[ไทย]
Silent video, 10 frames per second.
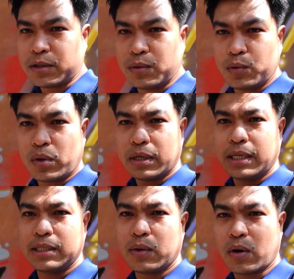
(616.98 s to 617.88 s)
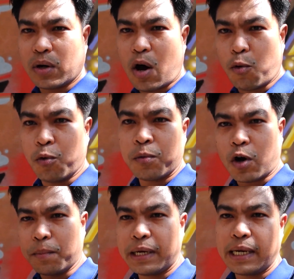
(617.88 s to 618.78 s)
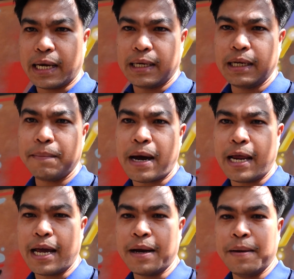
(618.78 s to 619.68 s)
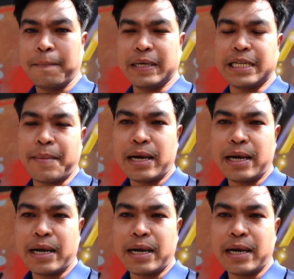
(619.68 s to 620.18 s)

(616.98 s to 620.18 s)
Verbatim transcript: ช่วงในช่วงของเงาเงามืดเนี่ยดึงขึ้นมาเนี่ยมันสามารถ